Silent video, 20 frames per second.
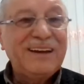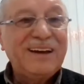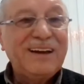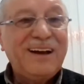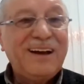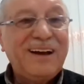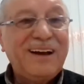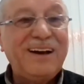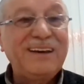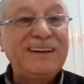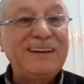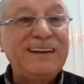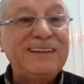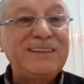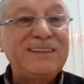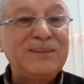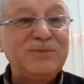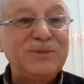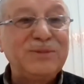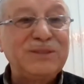
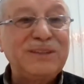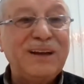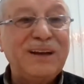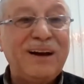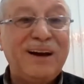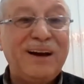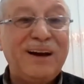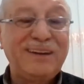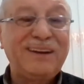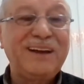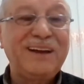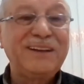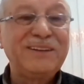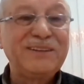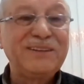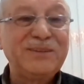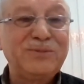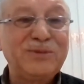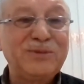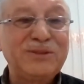hayretimizi,
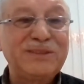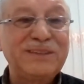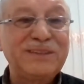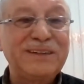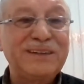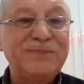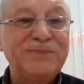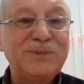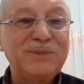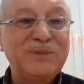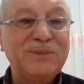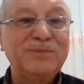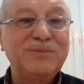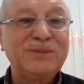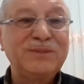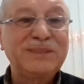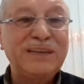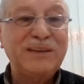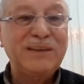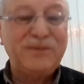hayranlığımızı
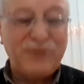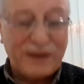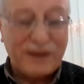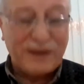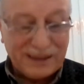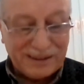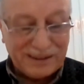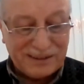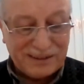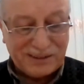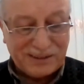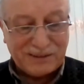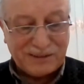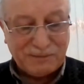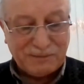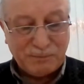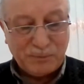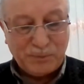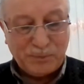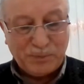birbirimize ifade ettik.
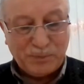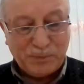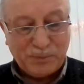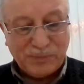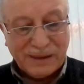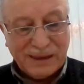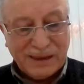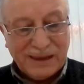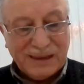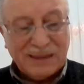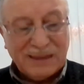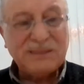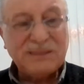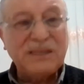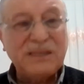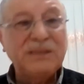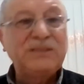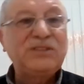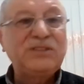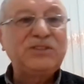
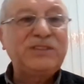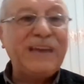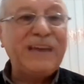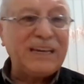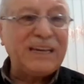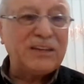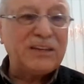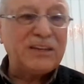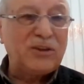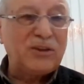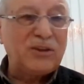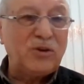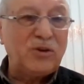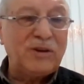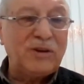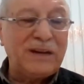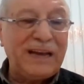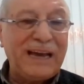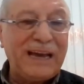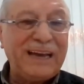İşte çiçek de
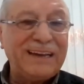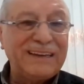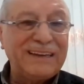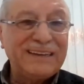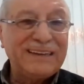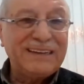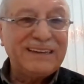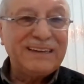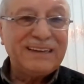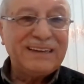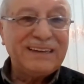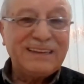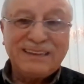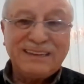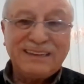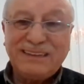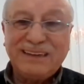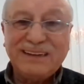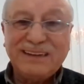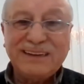öyle
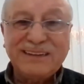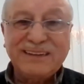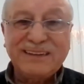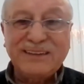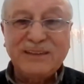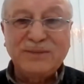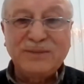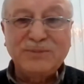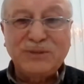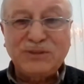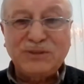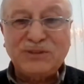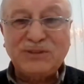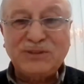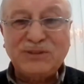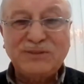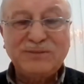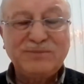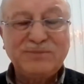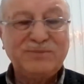
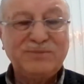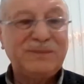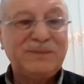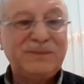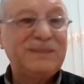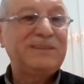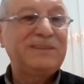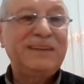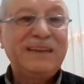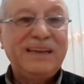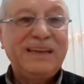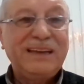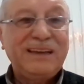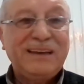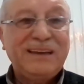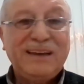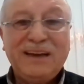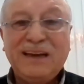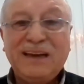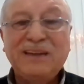yaratılmış bir
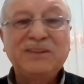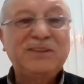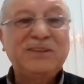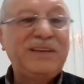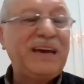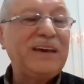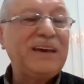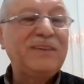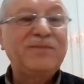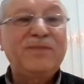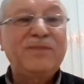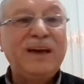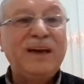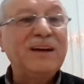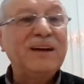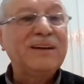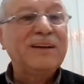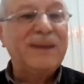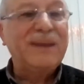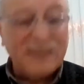erkek
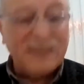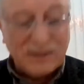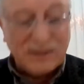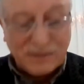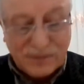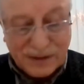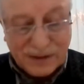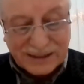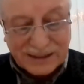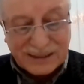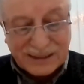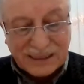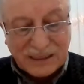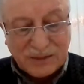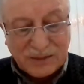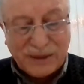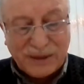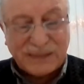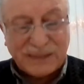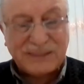veya kadın fark
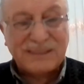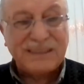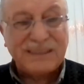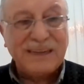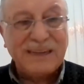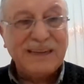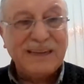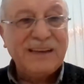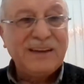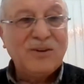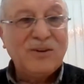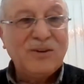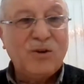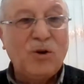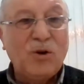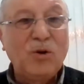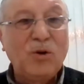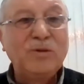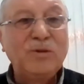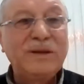etmez.
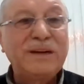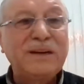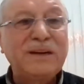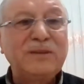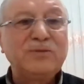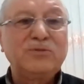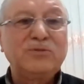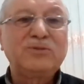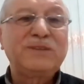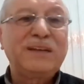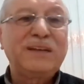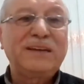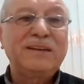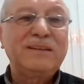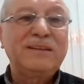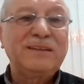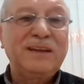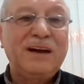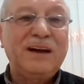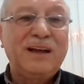Onların
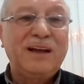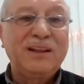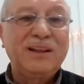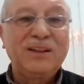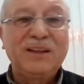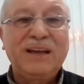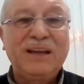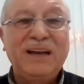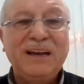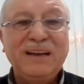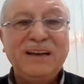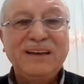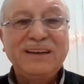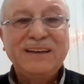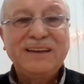üzerinde Allah